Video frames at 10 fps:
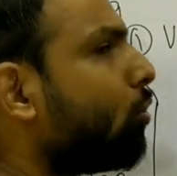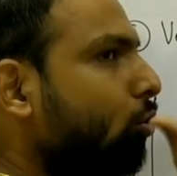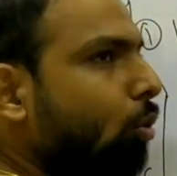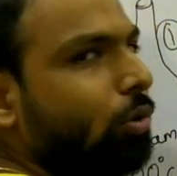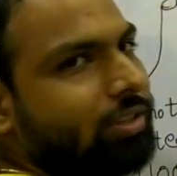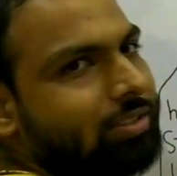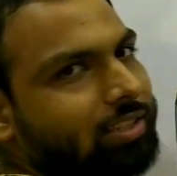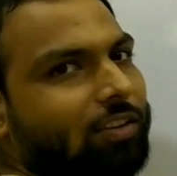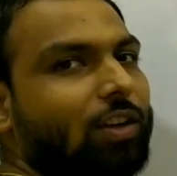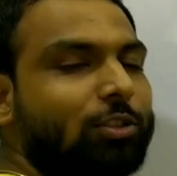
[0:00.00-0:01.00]
वो थोड़ी
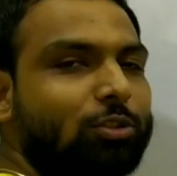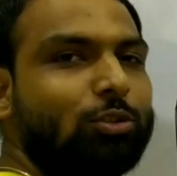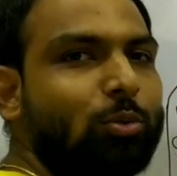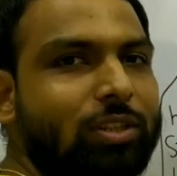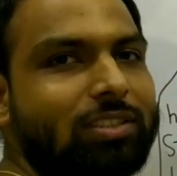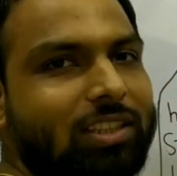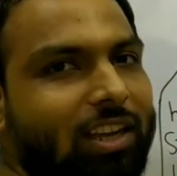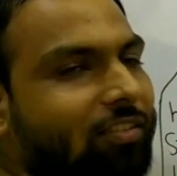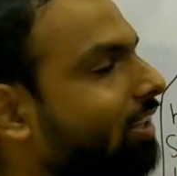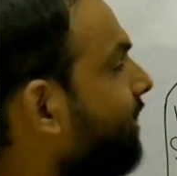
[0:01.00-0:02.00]
सी हवा जो थोड़ी सी
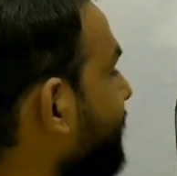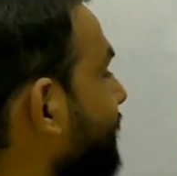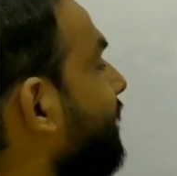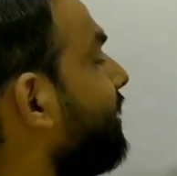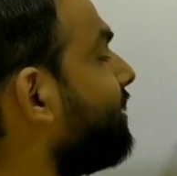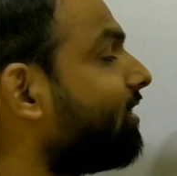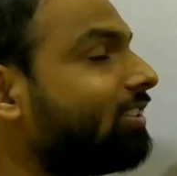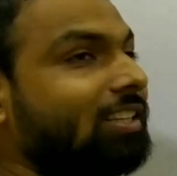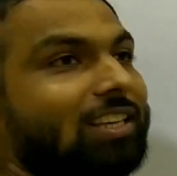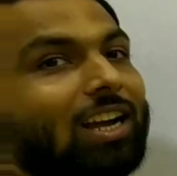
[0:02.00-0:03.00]
हवा थी
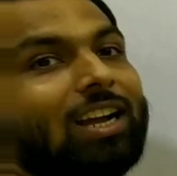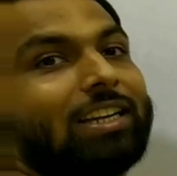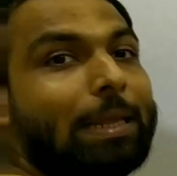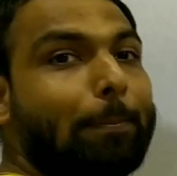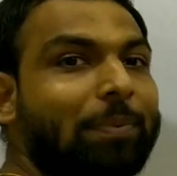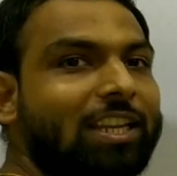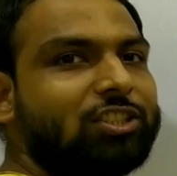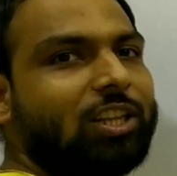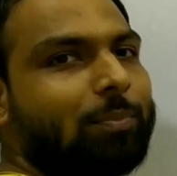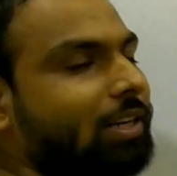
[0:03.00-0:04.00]
जिसने यहाँ
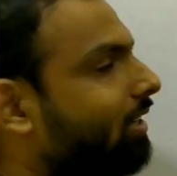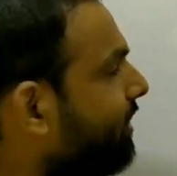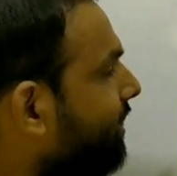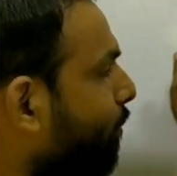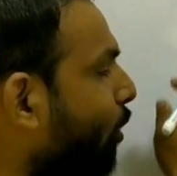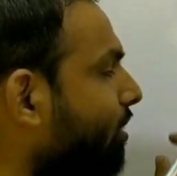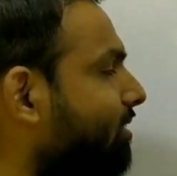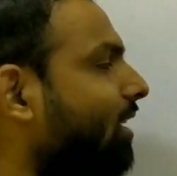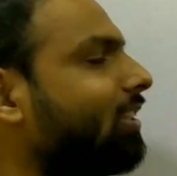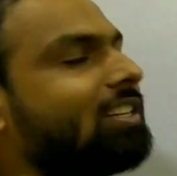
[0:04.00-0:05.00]
टेम्परेचर बढ़ने से
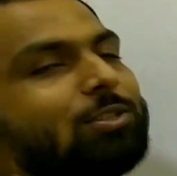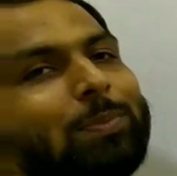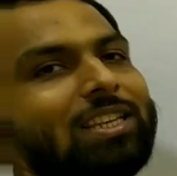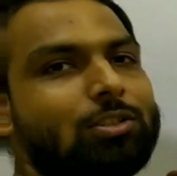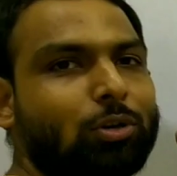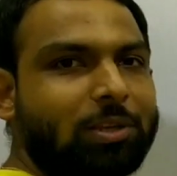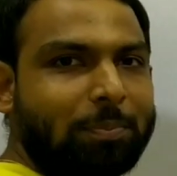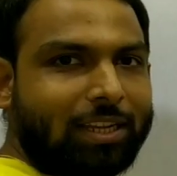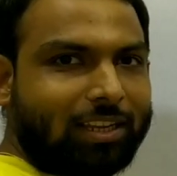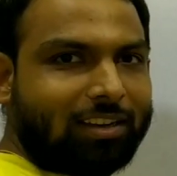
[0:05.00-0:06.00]
बहुत ज्यादा स्पेस
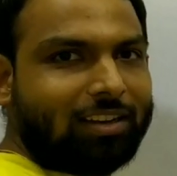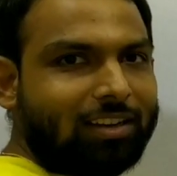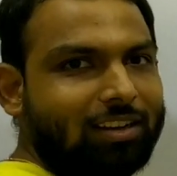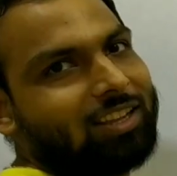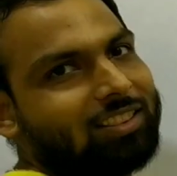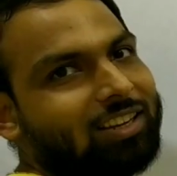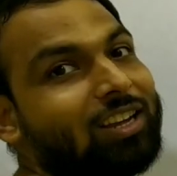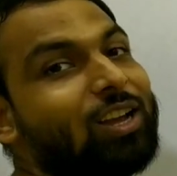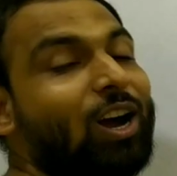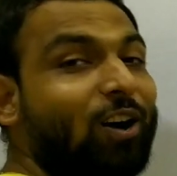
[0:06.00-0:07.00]
ऑक्यूपाई कर लिया था
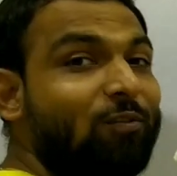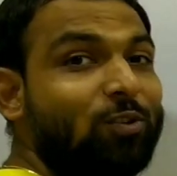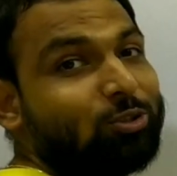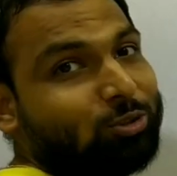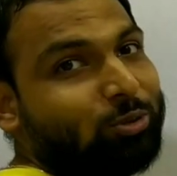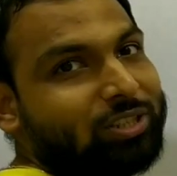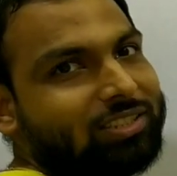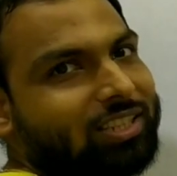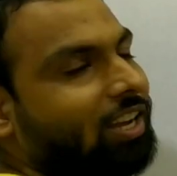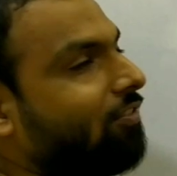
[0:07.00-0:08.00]
अब वो जो थोड़ी
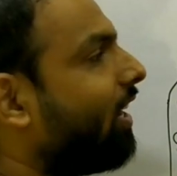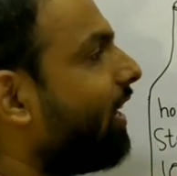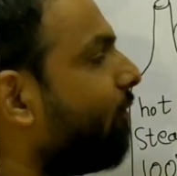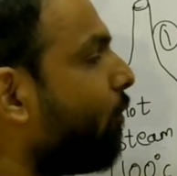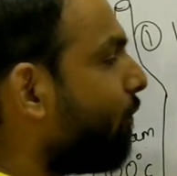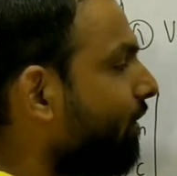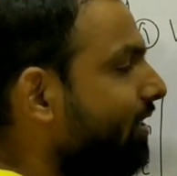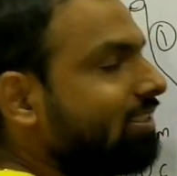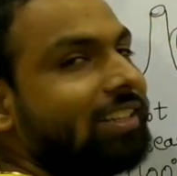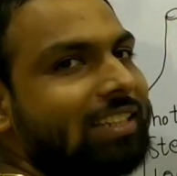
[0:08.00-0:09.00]
सी हवा है वो
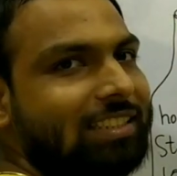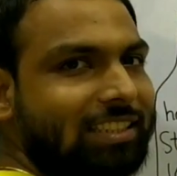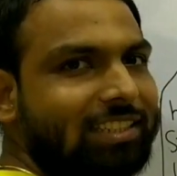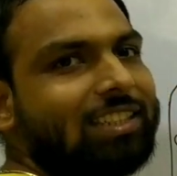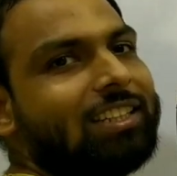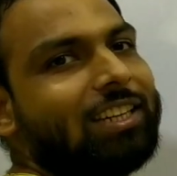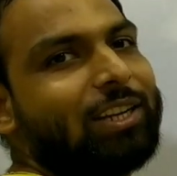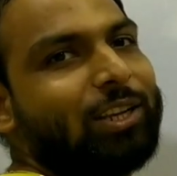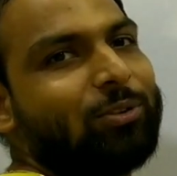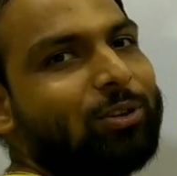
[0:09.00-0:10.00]
फिर से जैसे
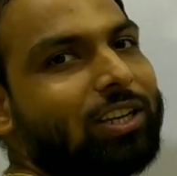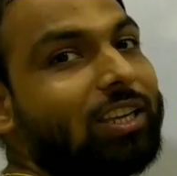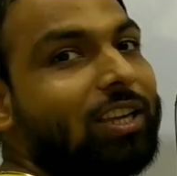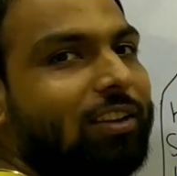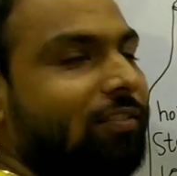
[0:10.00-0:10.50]
ठंडे हो गई